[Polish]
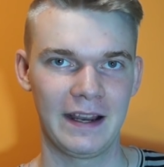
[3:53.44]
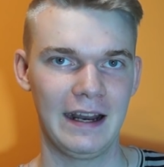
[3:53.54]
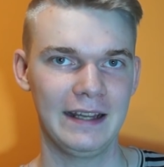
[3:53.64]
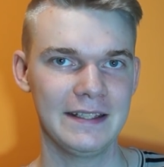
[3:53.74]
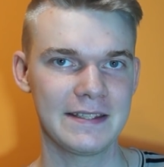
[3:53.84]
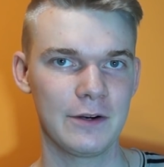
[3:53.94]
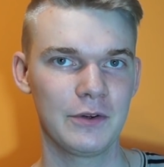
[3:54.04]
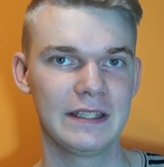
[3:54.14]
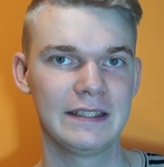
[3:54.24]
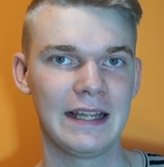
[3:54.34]
HTC
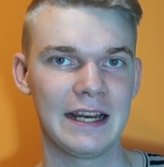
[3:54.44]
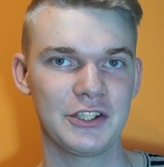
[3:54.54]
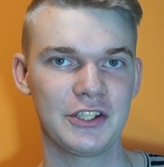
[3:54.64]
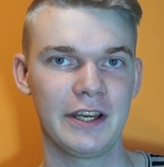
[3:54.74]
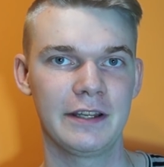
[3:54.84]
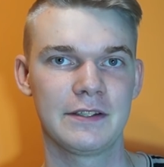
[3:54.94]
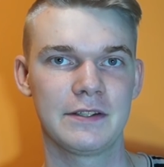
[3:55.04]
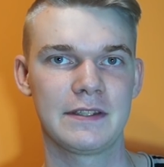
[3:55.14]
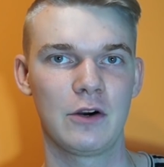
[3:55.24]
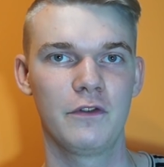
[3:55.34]
U11
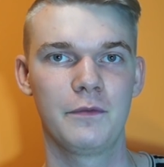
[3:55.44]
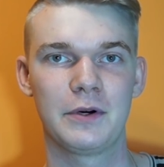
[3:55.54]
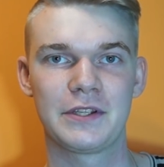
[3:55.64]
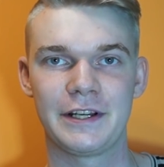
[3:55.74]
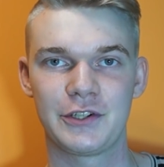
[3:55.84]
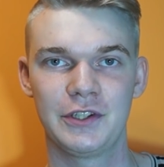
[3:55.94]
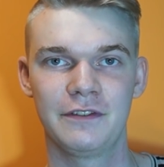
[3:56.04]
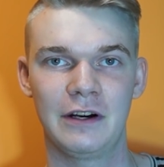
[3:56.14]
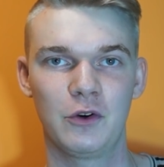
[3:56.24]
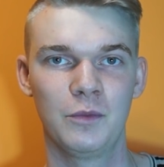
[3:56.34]
został
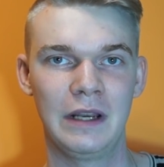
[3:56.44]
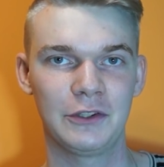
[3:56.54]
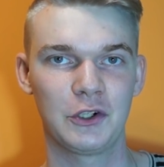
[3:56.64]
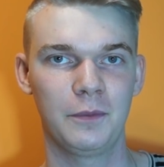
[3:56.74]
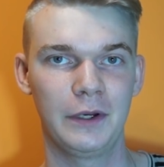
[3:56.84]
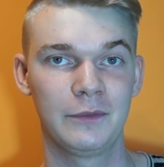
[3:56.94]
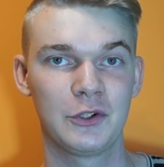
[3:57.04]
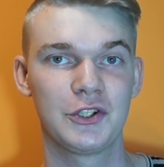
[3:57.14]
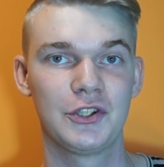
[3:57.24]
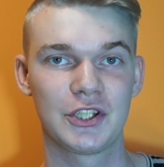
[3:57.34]
wyposażony w akumulator o
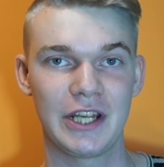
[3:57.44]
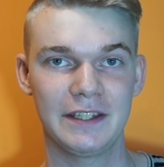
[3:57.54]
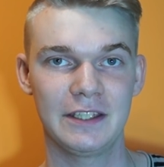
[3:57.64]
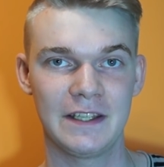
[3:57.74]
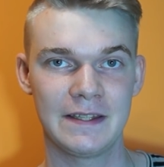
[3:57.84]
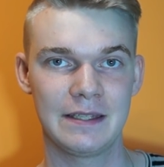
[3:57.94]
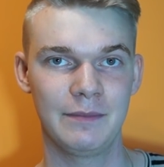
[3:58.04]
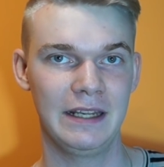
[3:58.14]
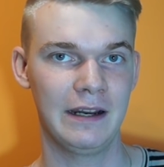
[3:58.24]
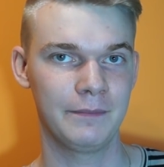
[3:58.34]
pojemności 3000
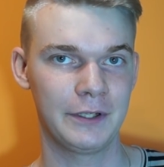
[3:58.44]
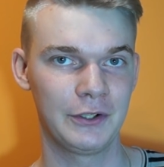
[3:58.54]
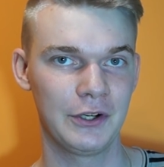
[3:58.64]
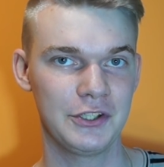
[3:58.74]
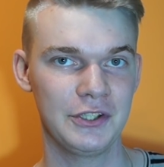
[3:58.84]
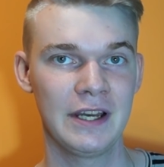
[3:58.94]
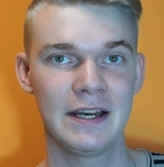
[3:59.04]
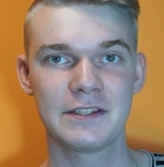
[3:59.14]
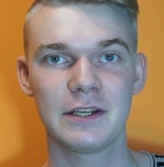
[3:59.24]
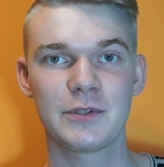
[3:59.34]
mAh,
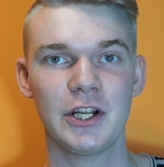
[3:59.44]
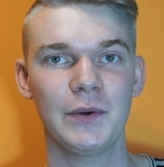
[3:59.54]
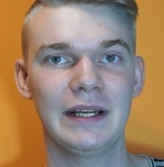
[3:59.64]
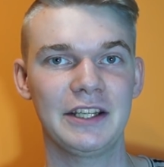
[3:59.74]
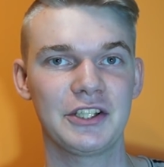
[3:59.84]
co przekłada